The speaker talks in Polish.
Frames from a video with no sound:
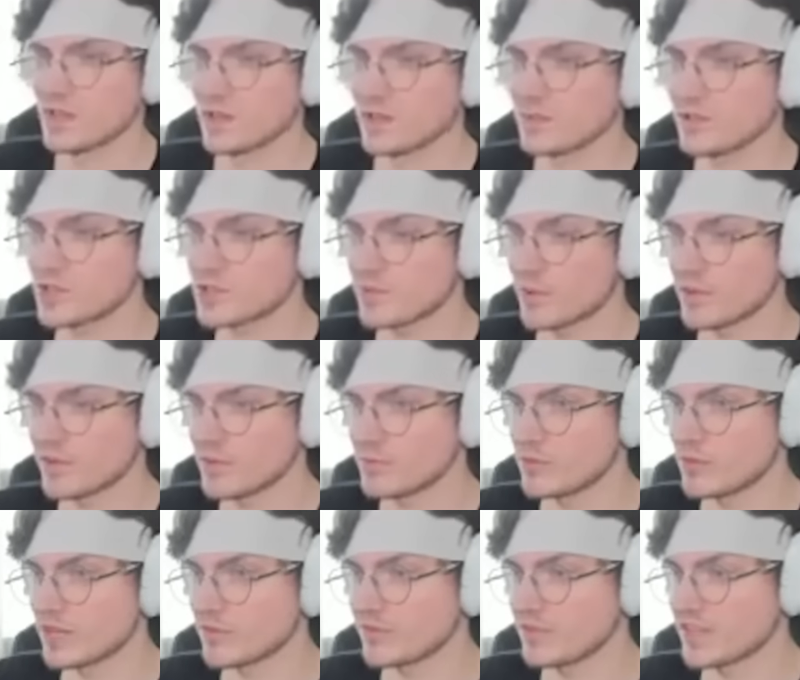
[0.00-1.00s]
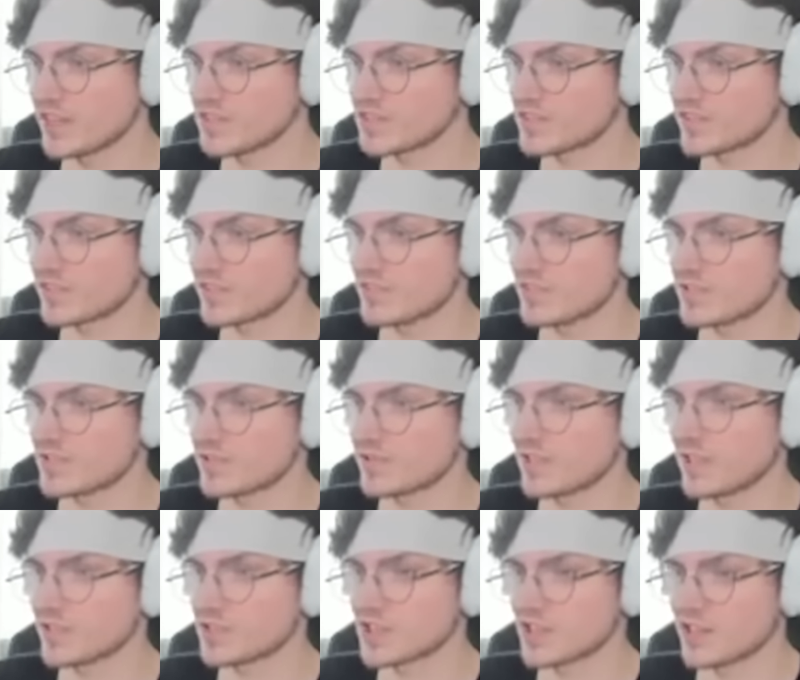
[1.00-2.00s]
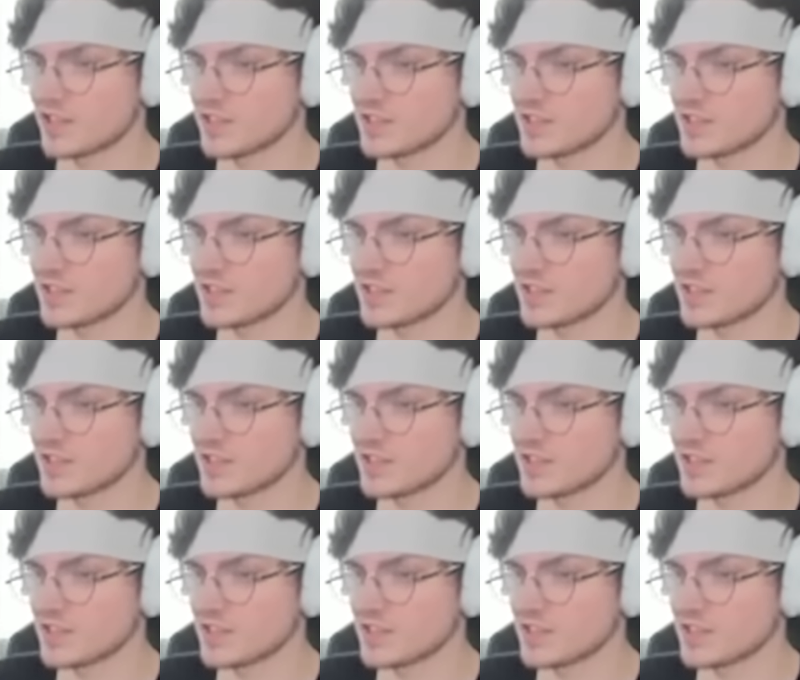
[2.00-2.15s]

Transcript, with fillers: Twitch powinien był 1v9 zrobić w tej grze.